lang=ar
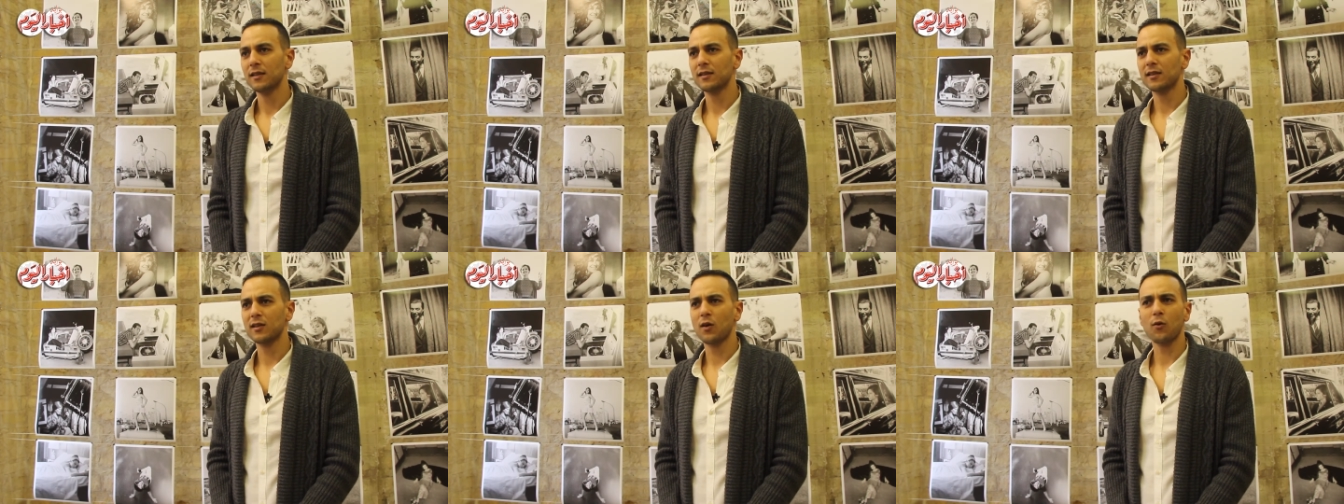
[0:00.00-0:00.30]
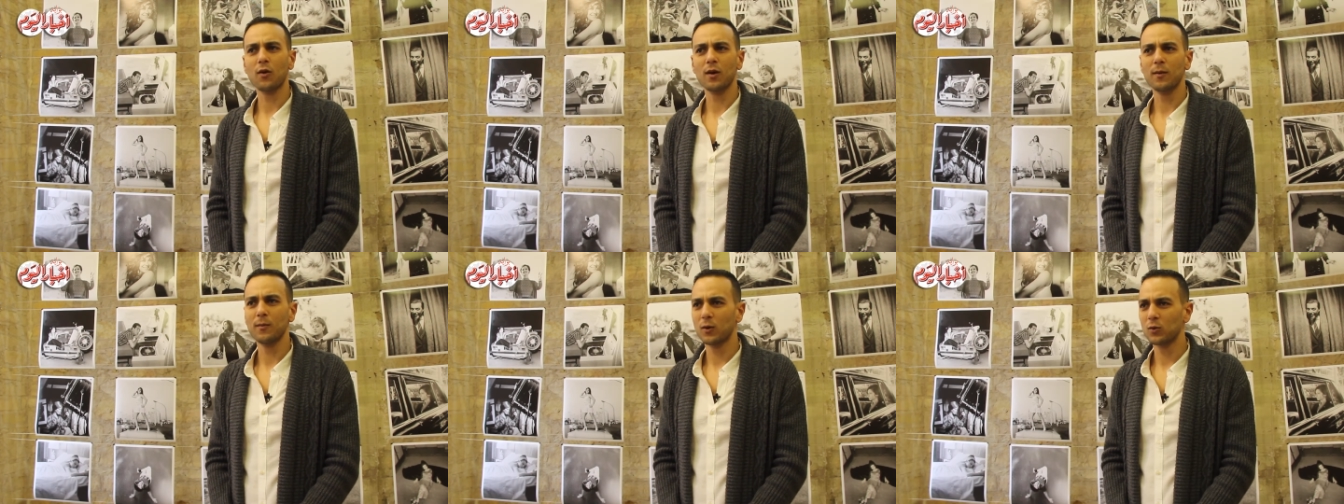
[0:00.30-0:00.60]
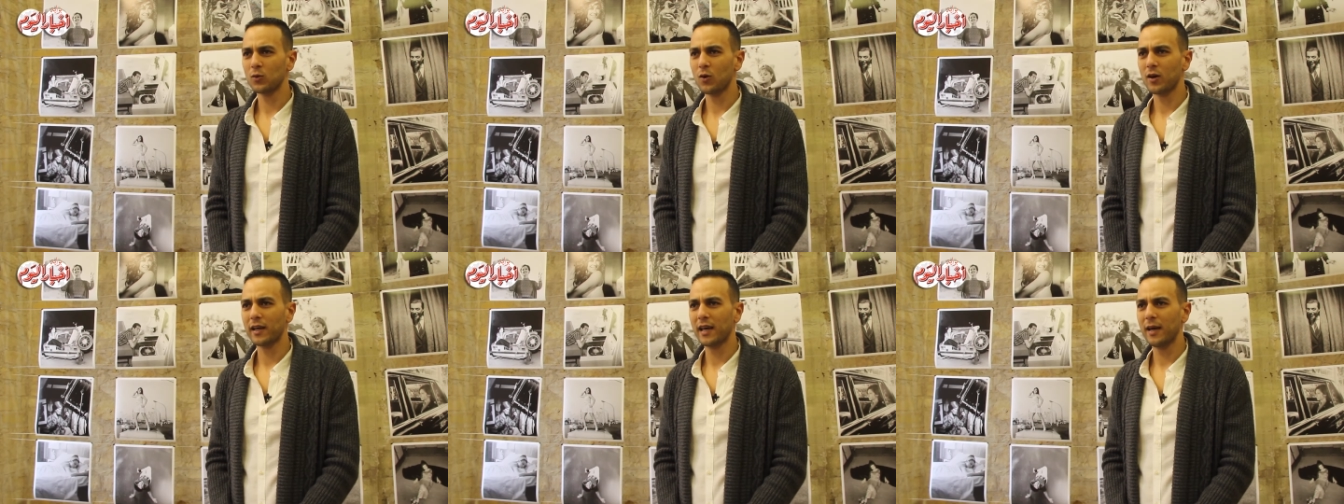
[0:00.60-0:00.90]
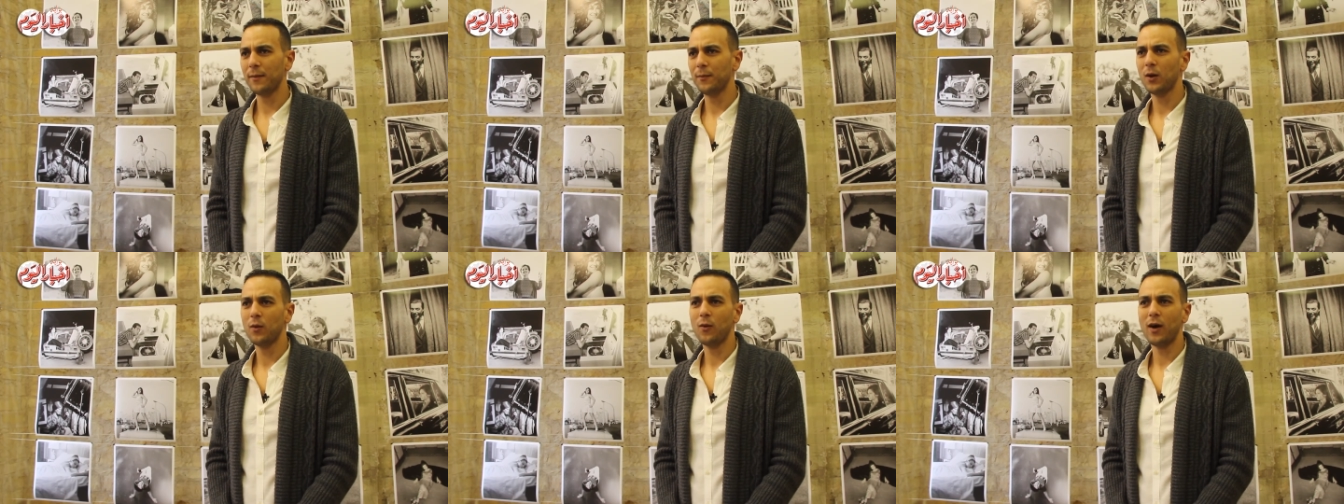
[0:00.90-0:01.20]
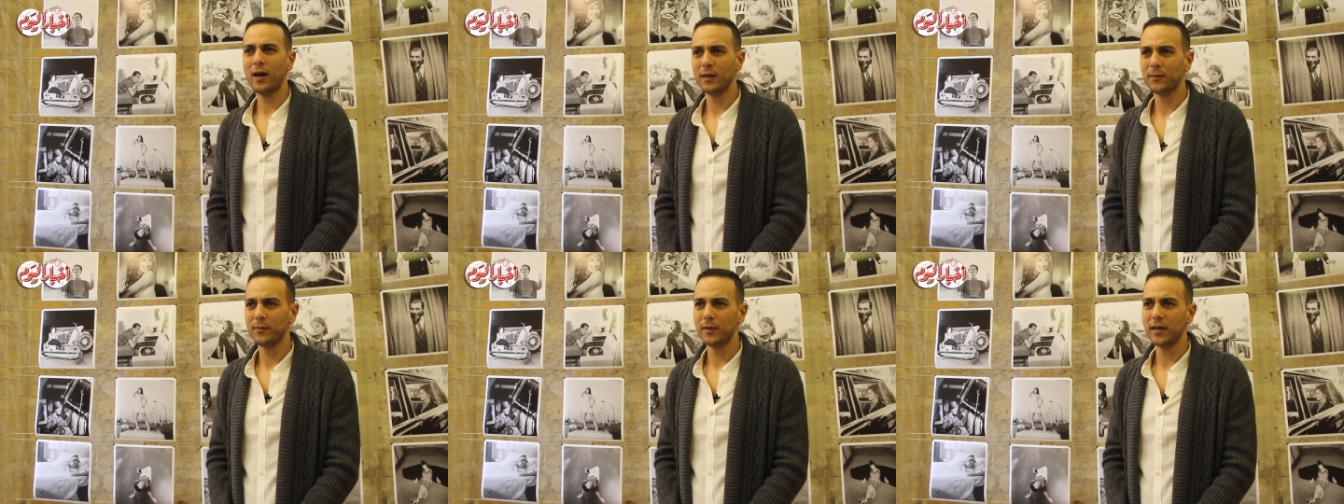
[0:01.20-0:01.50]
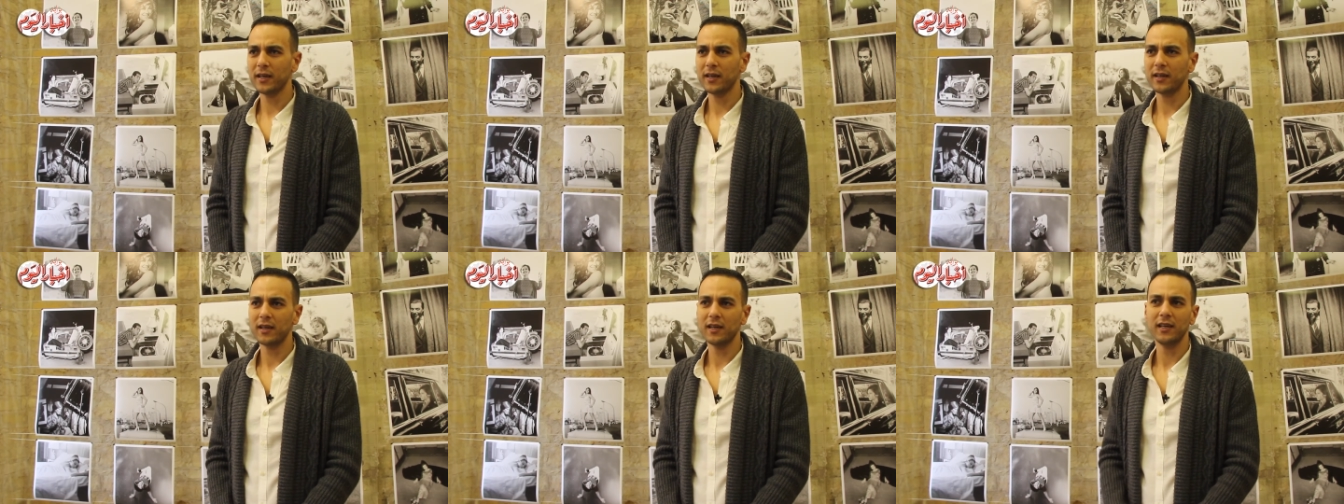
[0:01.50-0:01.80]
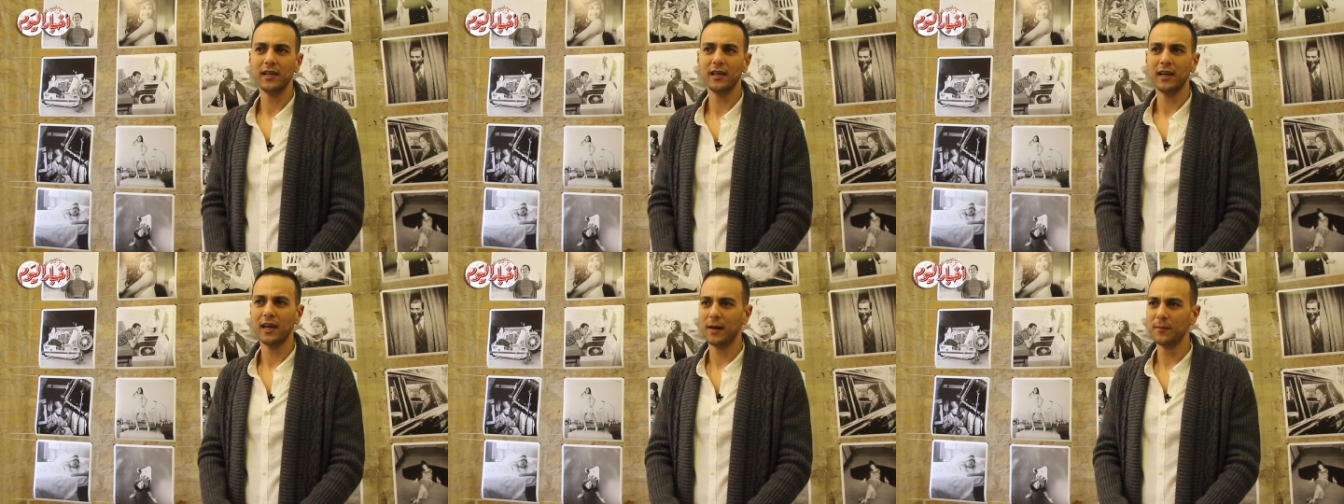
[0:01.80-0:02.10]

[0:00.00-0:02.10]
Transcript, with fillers: صور الموضوع كامل واحد بيجري